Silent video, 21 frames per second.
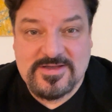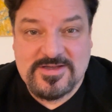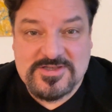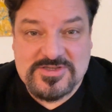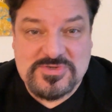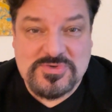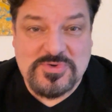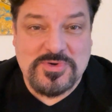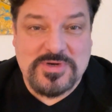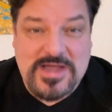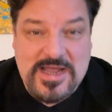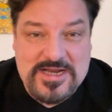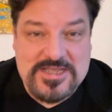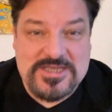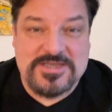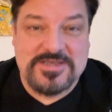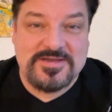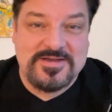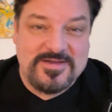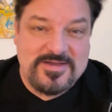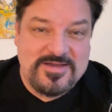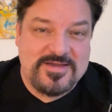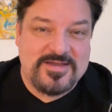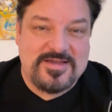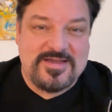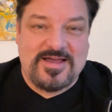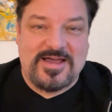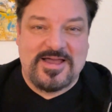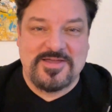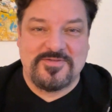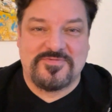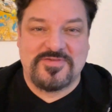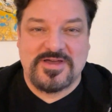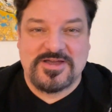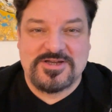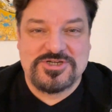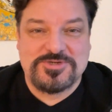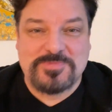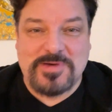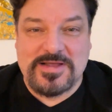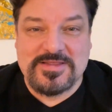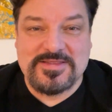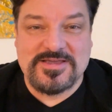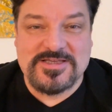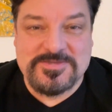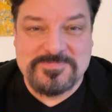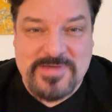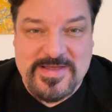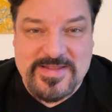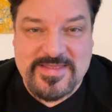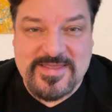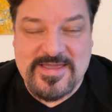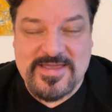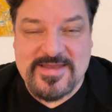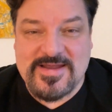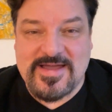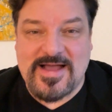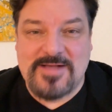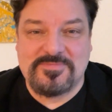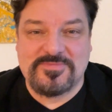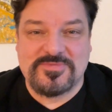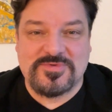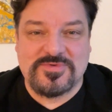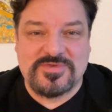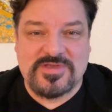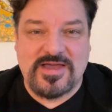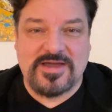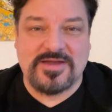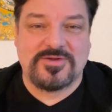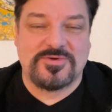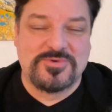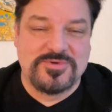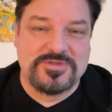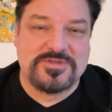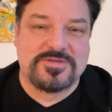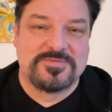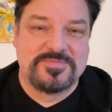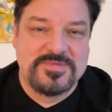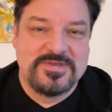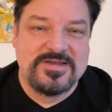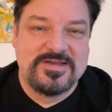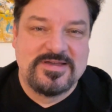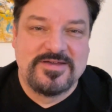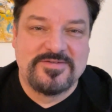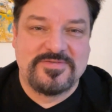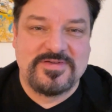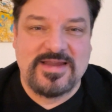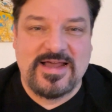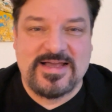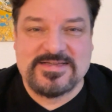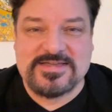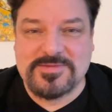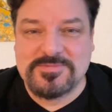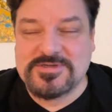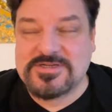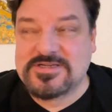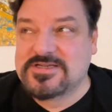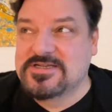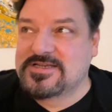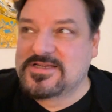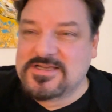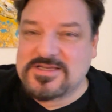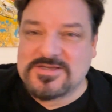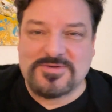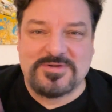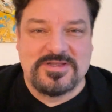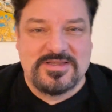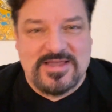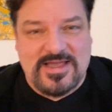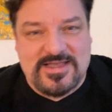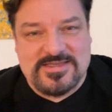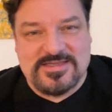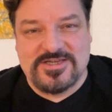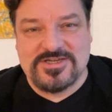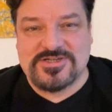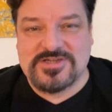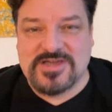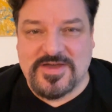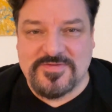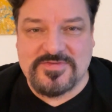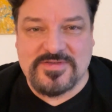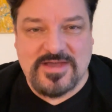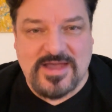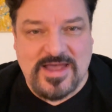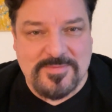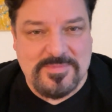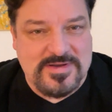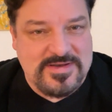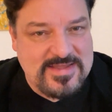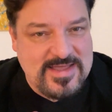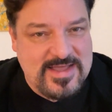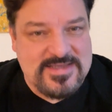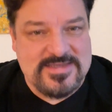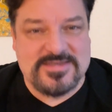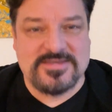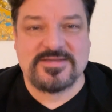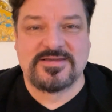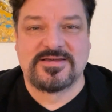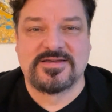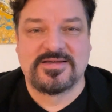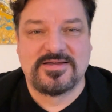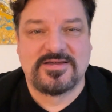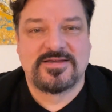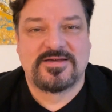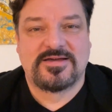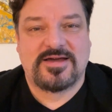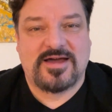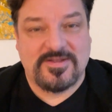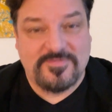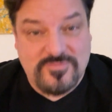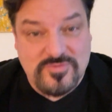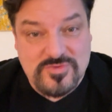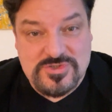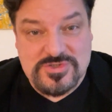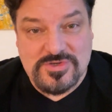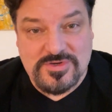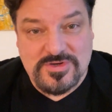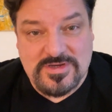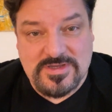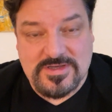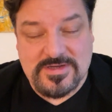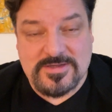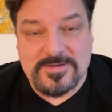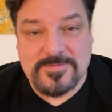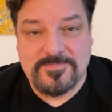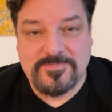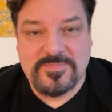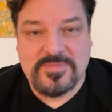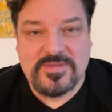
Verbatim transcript: So kann ich einfach entspannt ins Bett gehen abends und sagen, gut, vielleicht habe ich nicht dies oder das geschafft, aber das hat funktioniert.